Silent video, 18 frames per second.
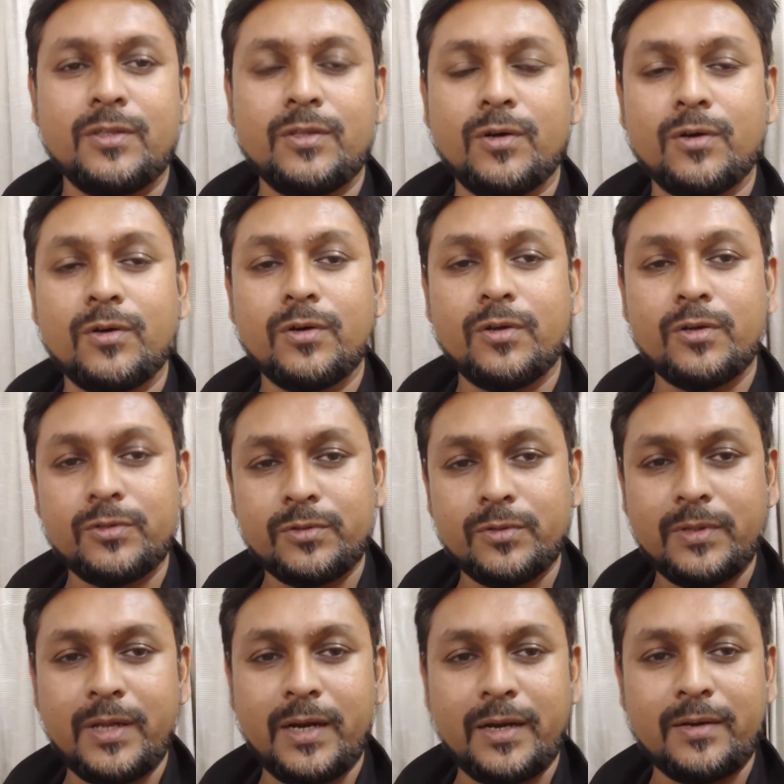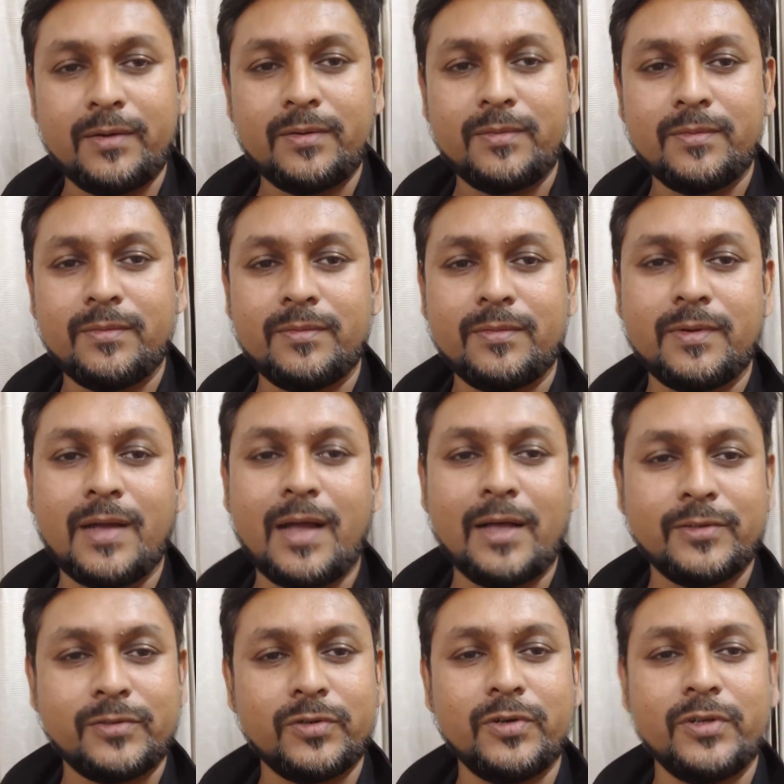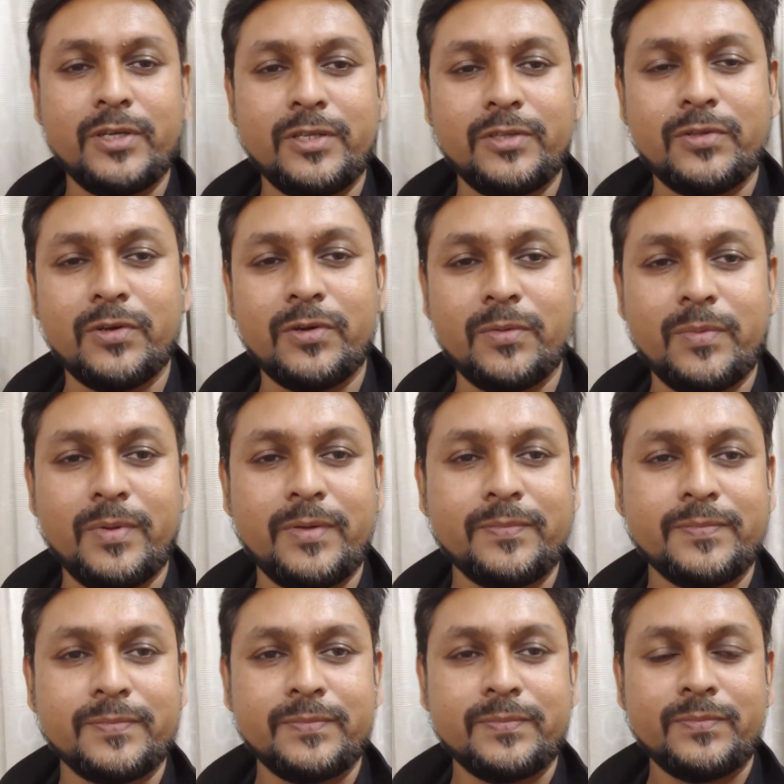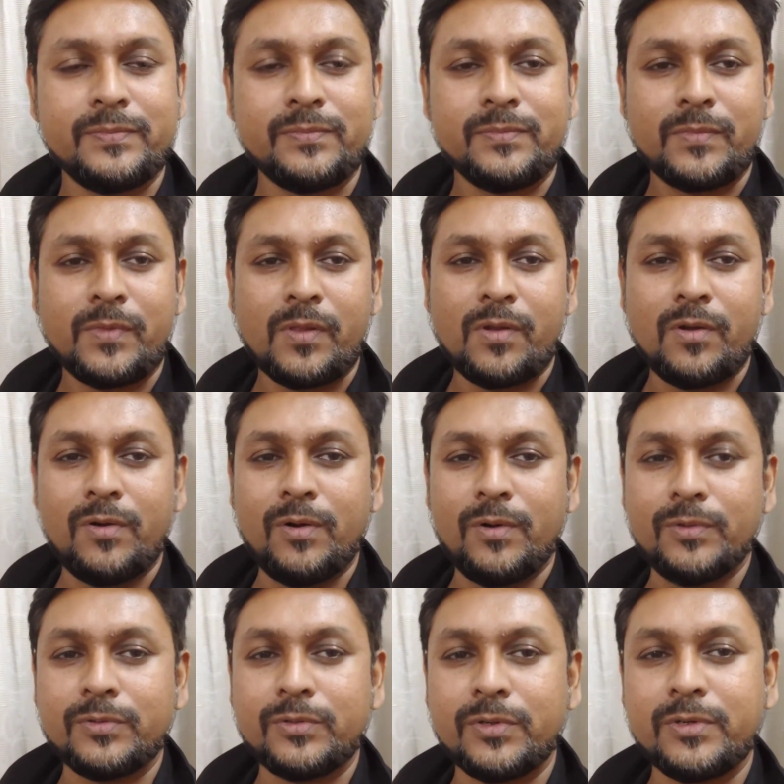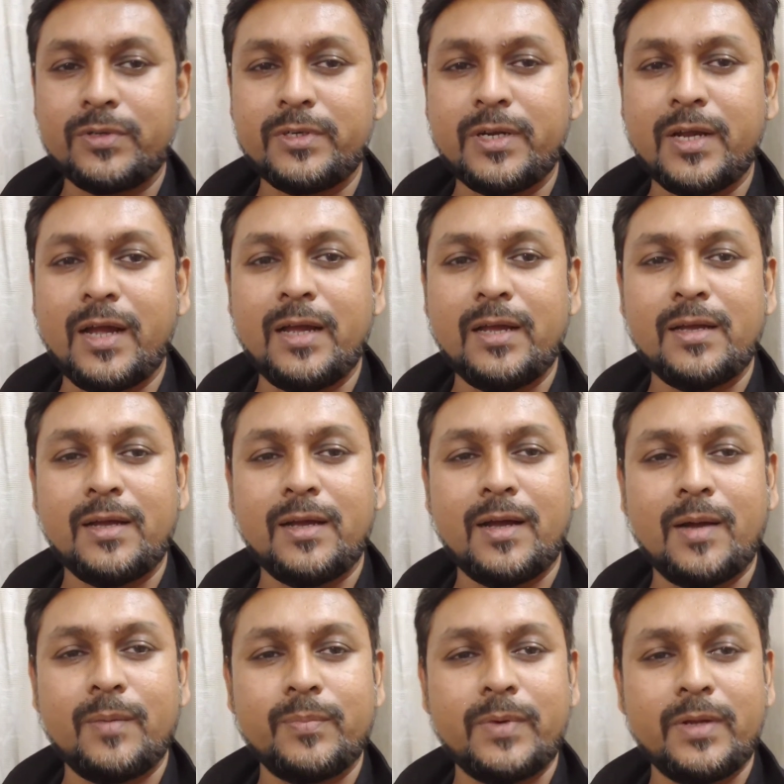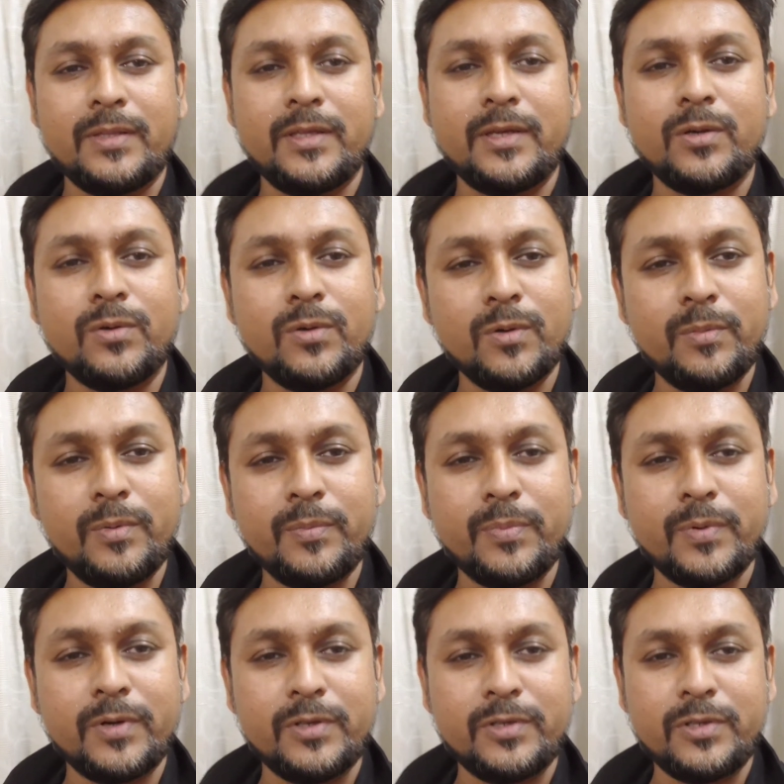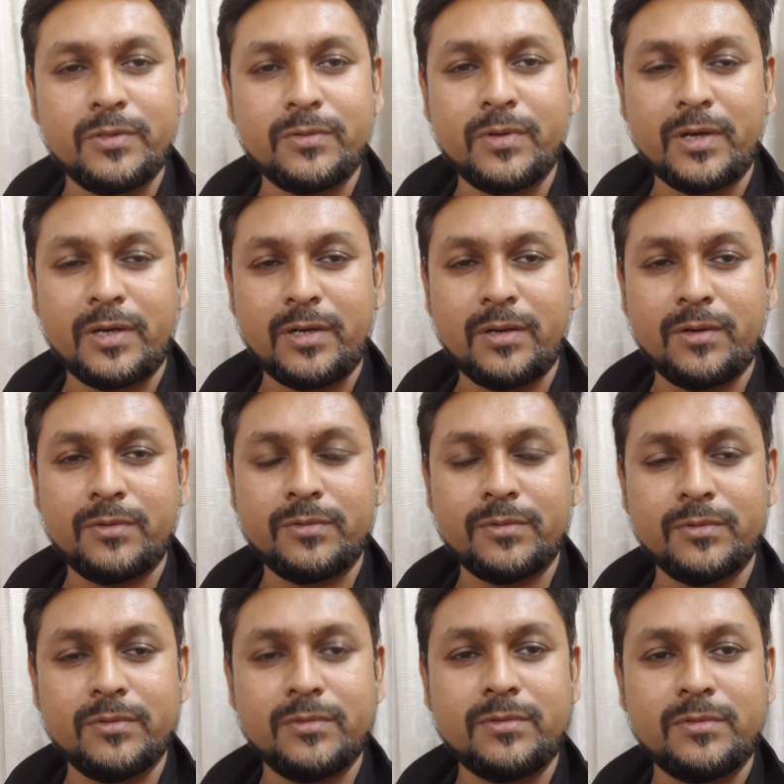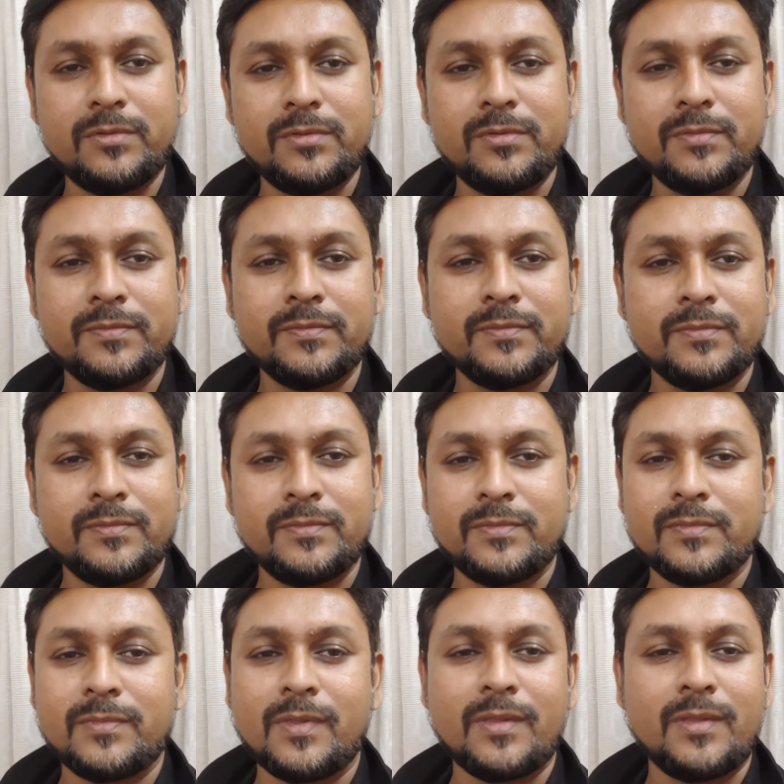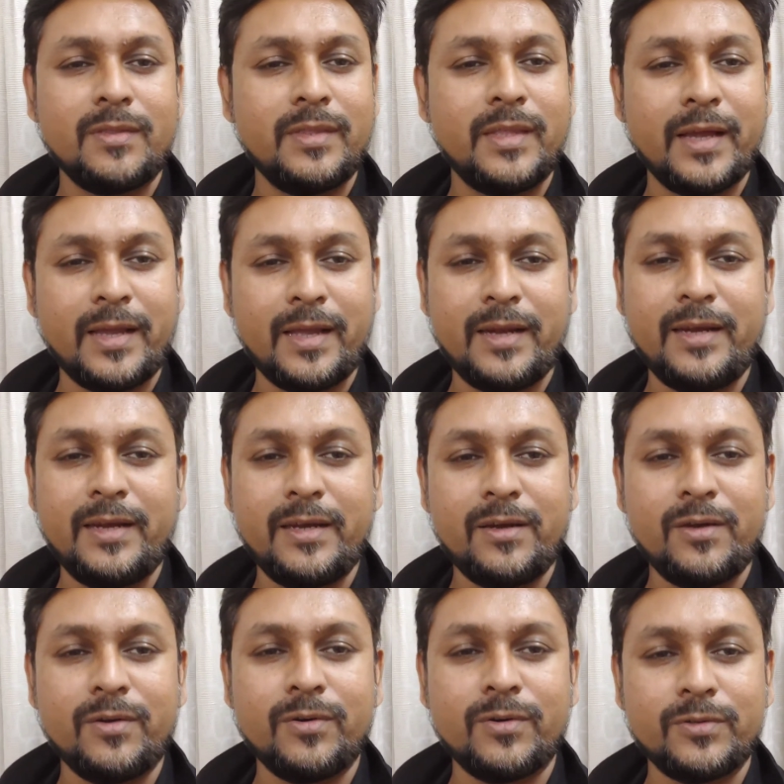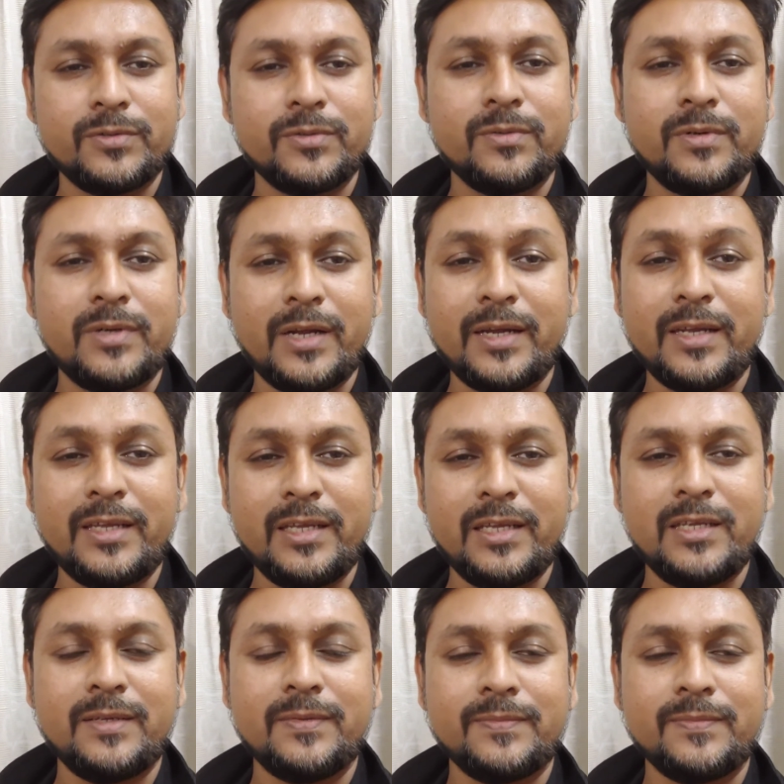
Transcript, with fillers: তখন ওষুধের আশ্রয় নিতে হবে ওষুধটা আপনাদের খুবই পরিচিত একটা ওষুধ দেখে নিন ওষুধটা কী